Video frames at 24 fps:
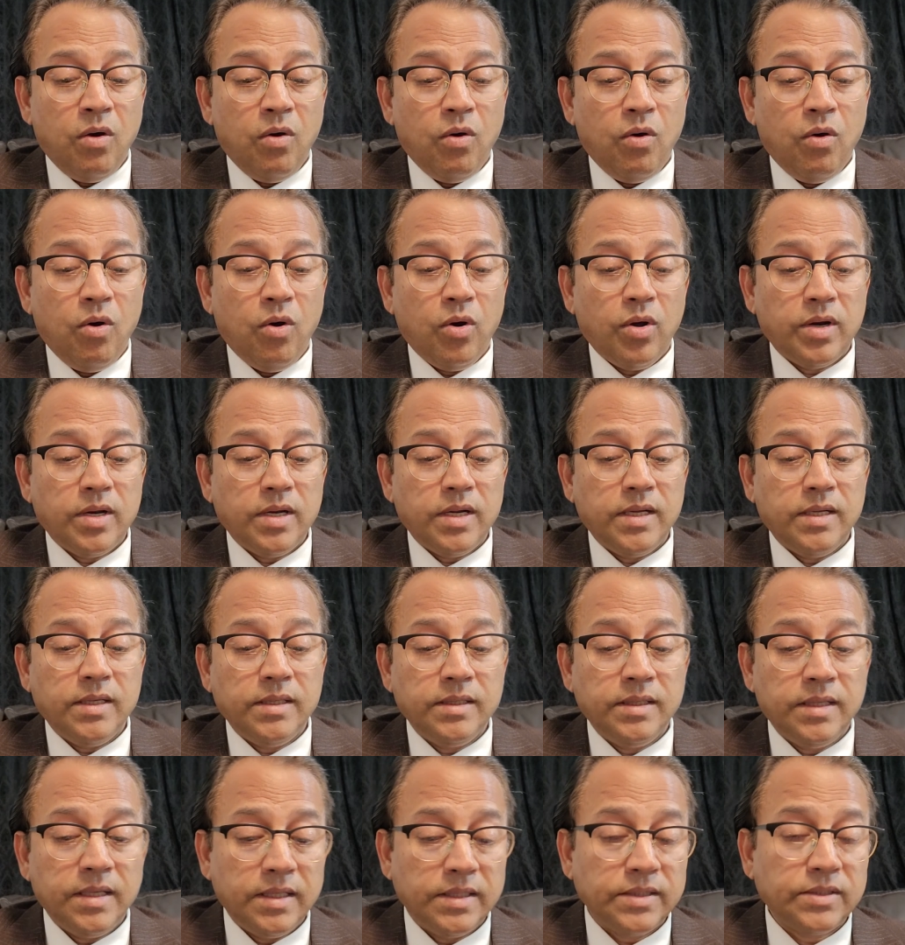और
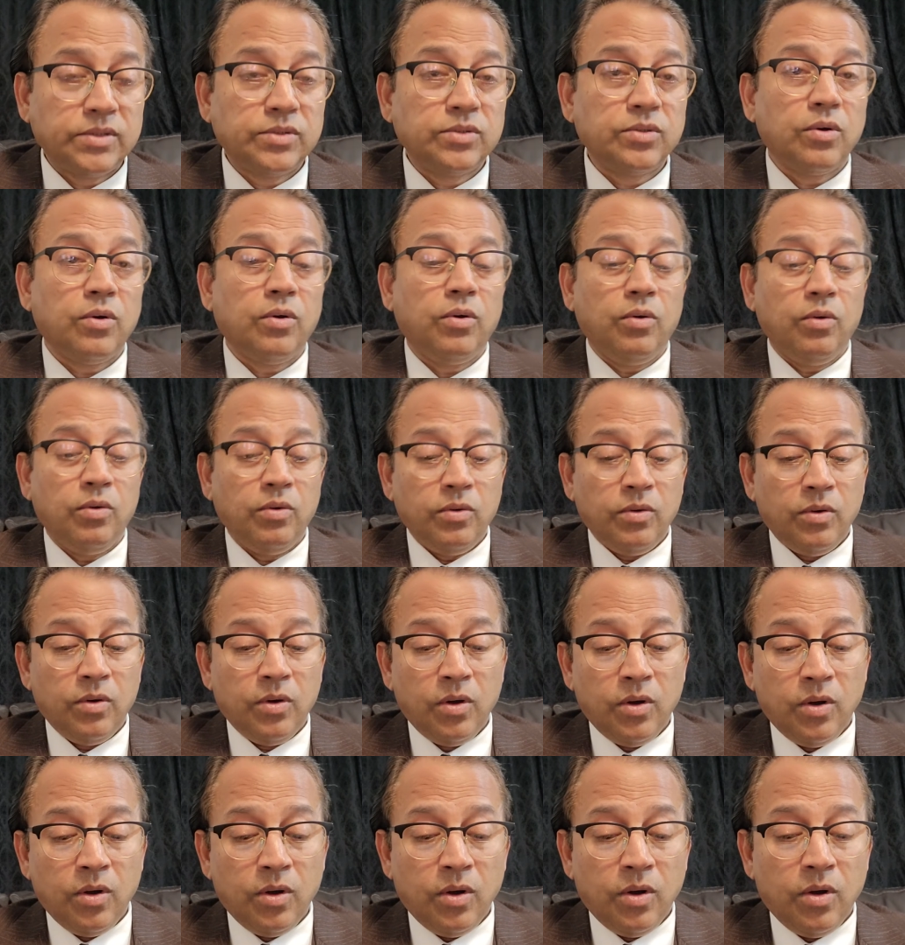जो
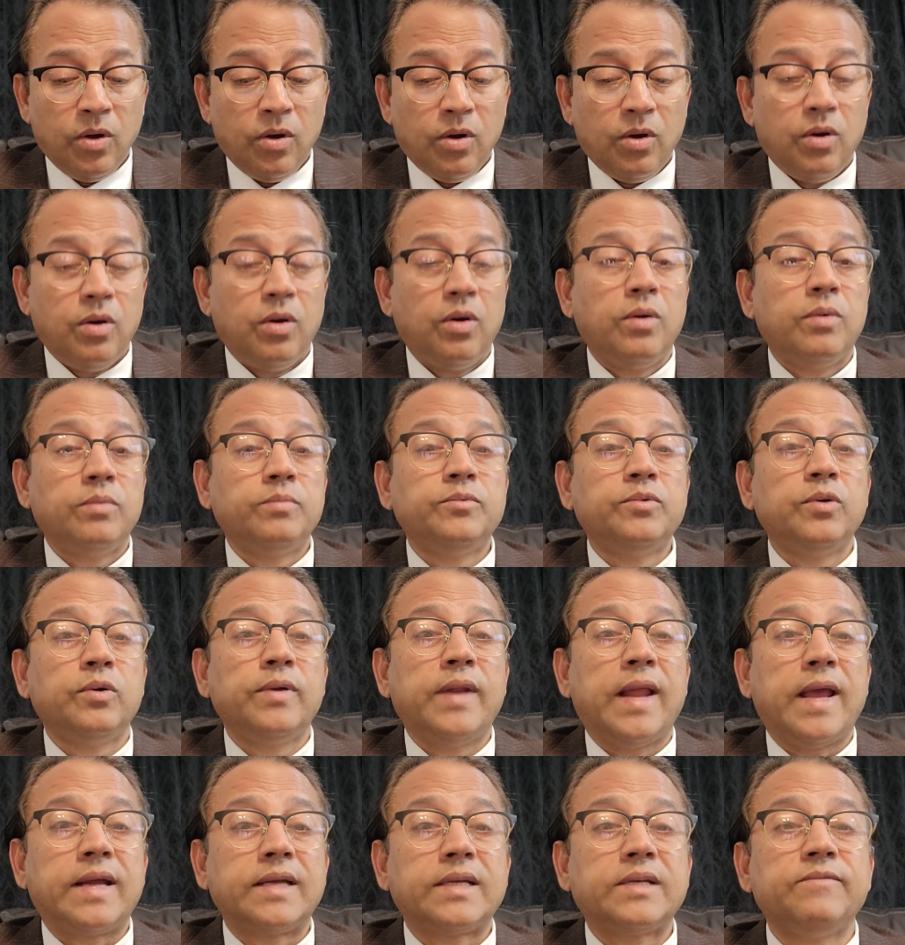जो
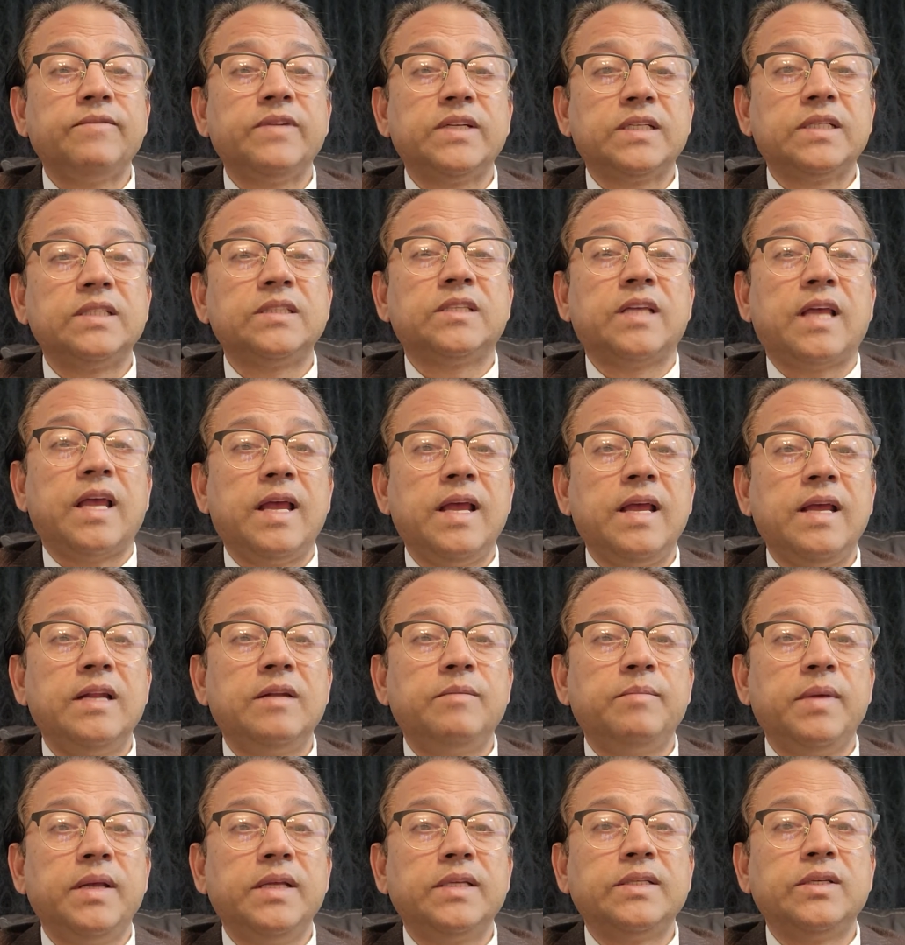नेगेटिविटीज़ हैं
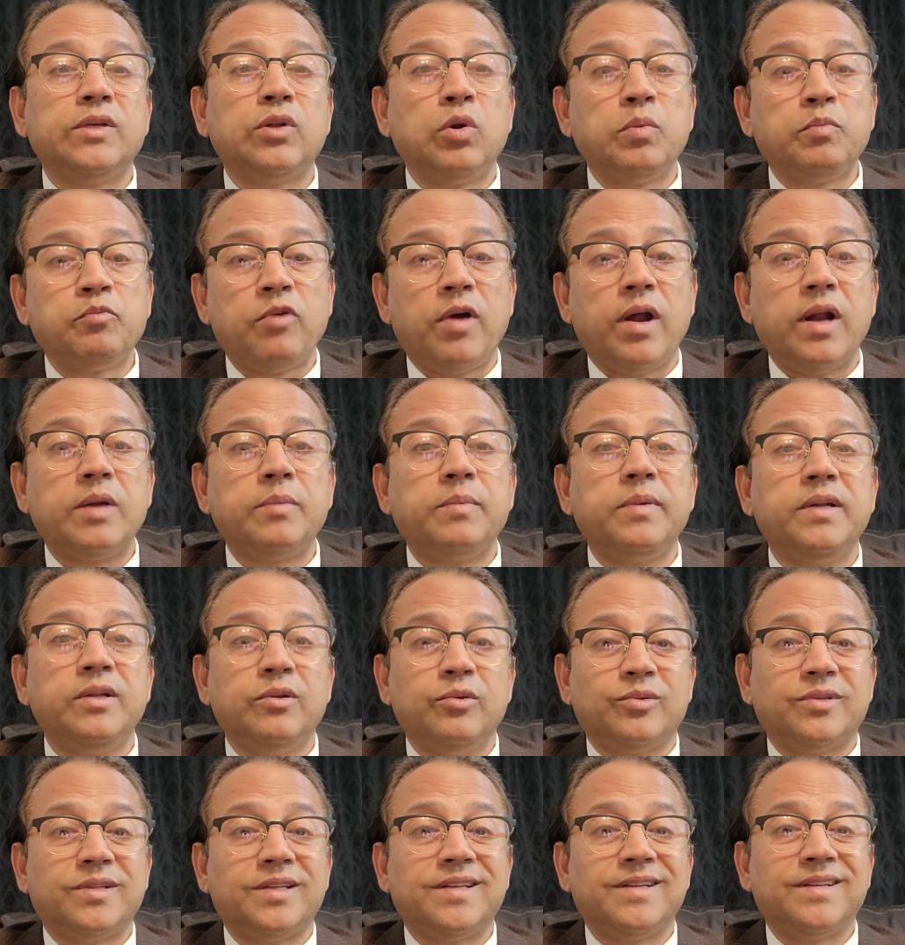इनमें ज़ीरो पॉइंट भी नहीं
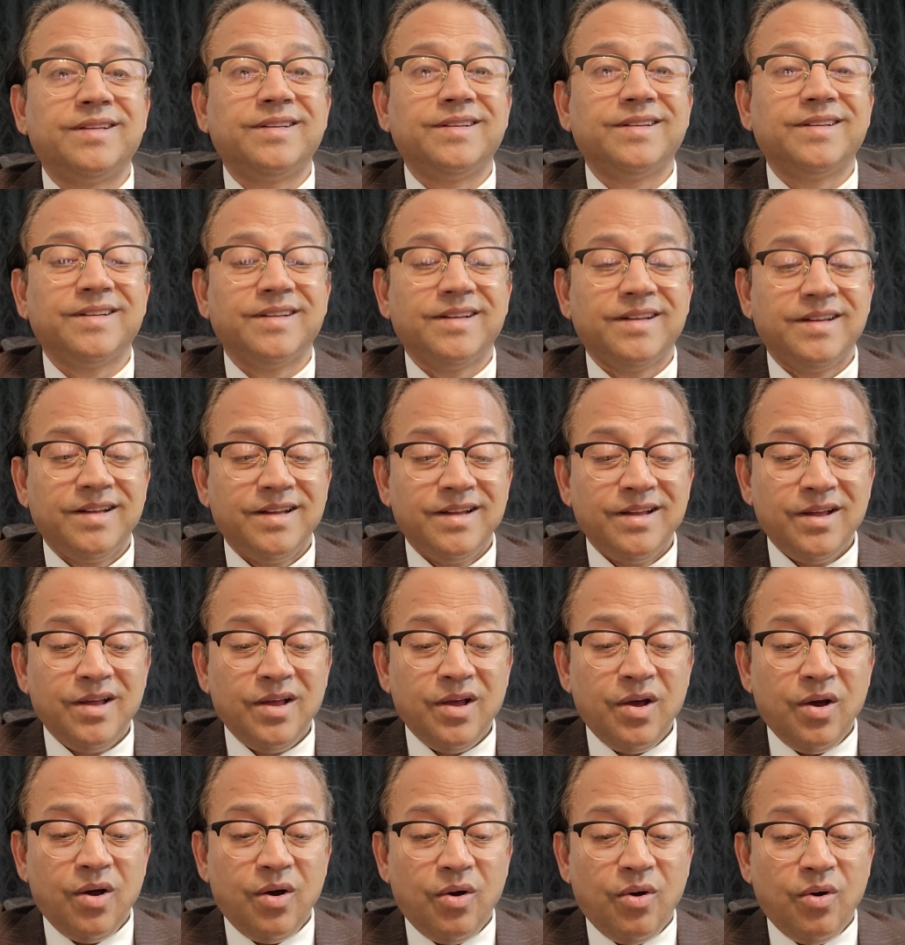होती
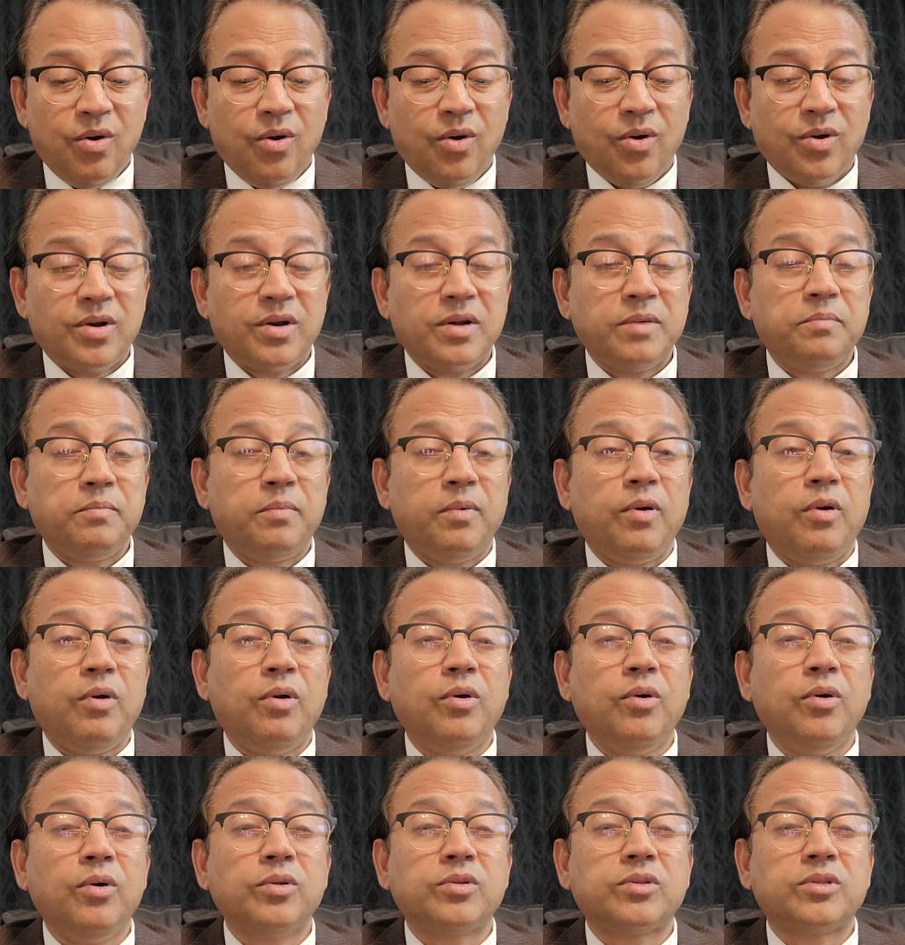और
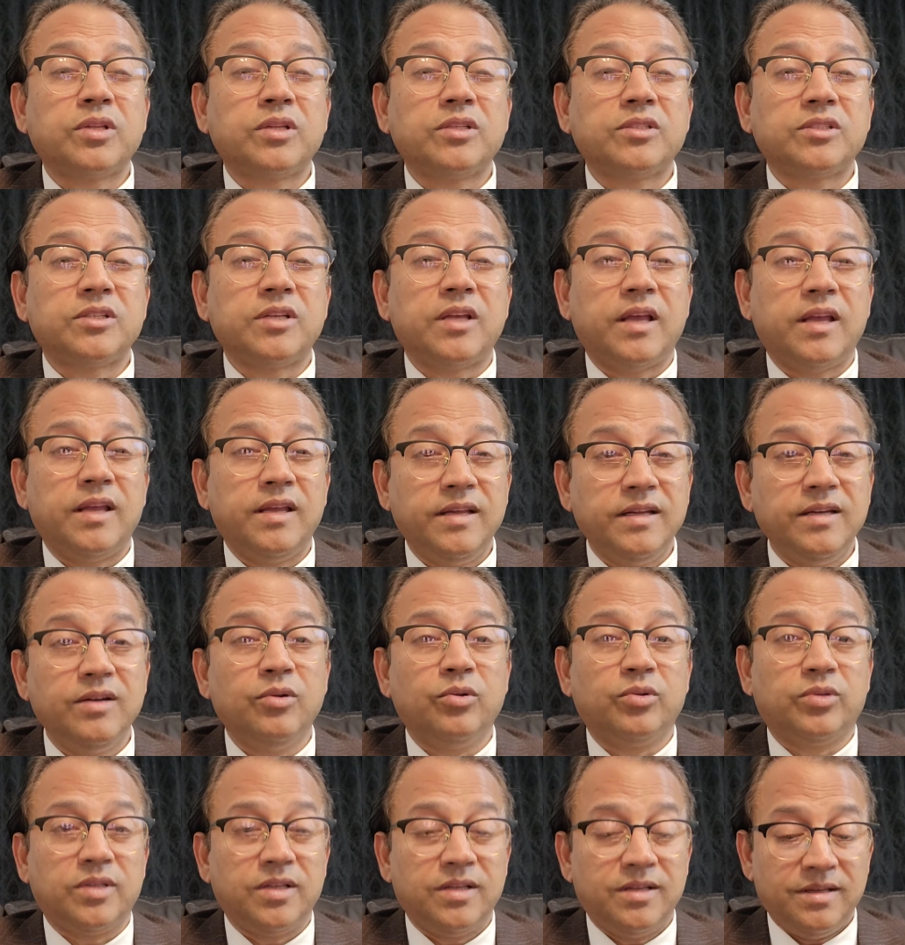बहुत जहीन
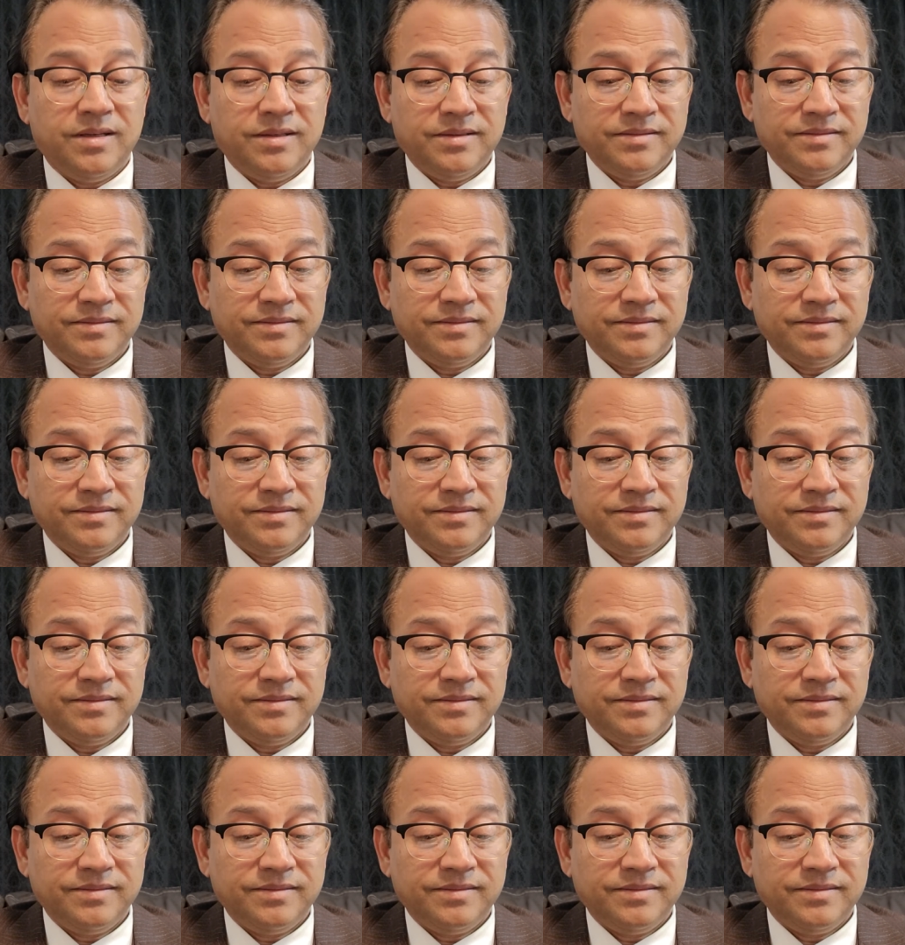होते हैं